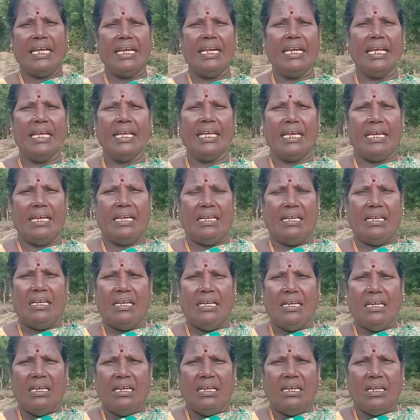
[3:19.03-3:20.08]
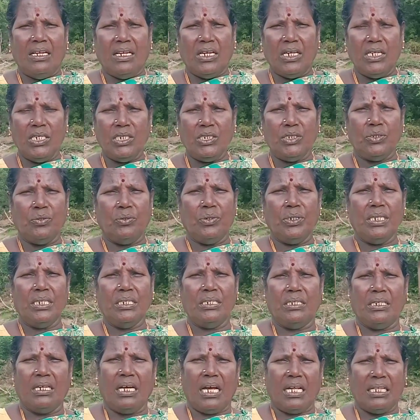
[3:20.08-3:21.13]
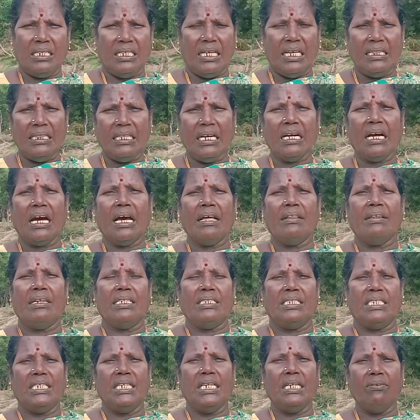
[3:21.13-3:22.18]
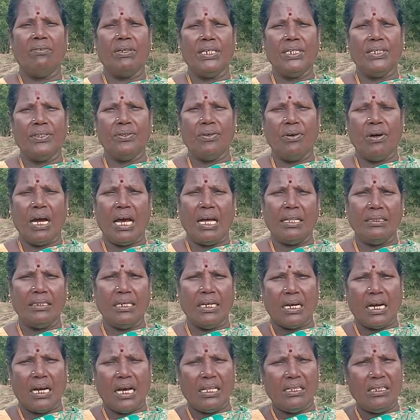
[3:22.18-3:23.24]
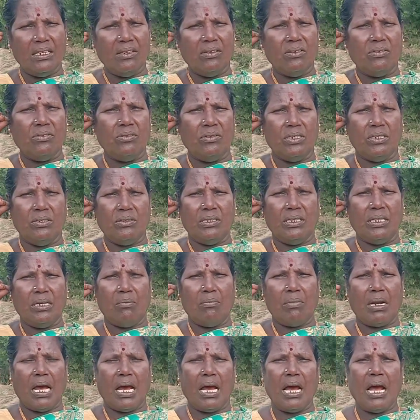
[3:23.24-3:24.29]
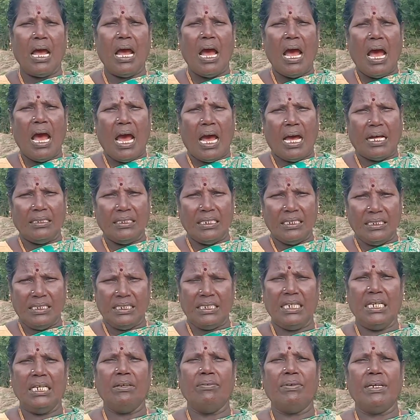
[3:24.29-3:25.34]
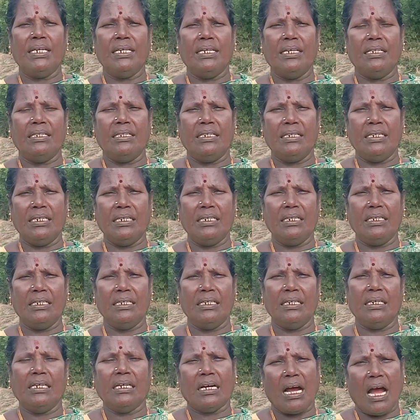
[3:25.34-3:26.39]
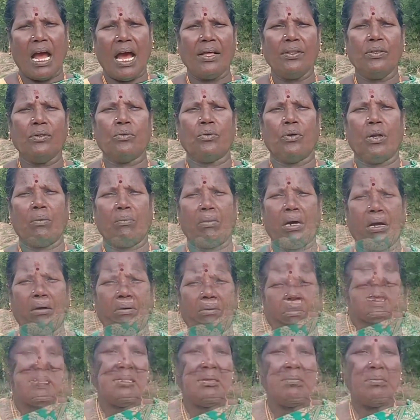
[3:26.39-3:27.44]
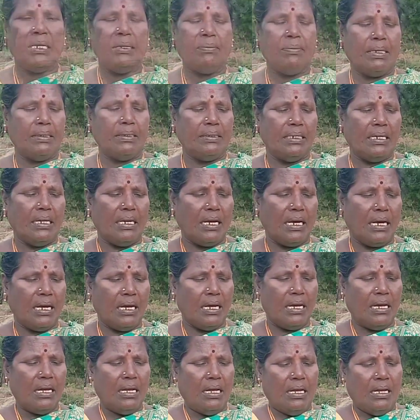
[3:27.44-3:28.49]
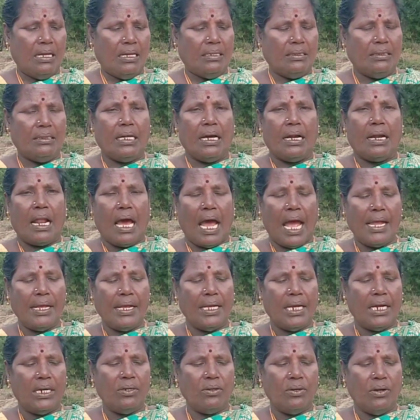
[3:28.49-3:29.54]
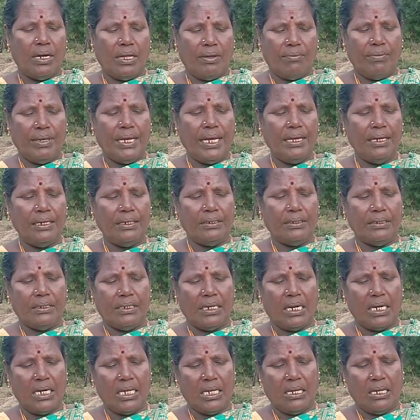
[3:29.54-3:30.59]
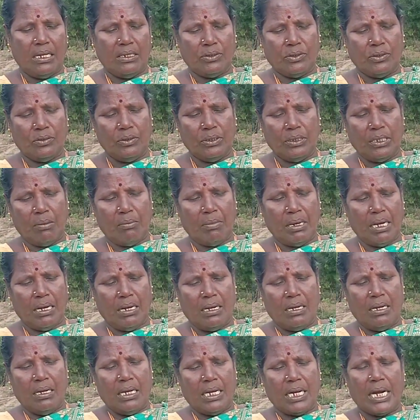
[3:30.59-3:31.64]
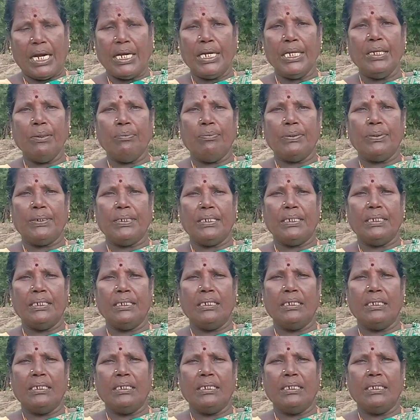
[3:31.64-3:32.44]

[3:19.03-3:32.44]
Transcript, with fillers: எண்ணெயை ரெண்டு சொட்டு அது எந்த காதில் சீல் வடியுதோ அந்த காதில் விட்டு வந்தோம்னா அந்த சீல் வடிகிறது நின்று காது குணமாகும் அதேமாதிரி பார்த்திங்கன்னா இந்த நாய்க்கடுகோட வேர் நல்லா சுத்தமாக கழுவி விட்டு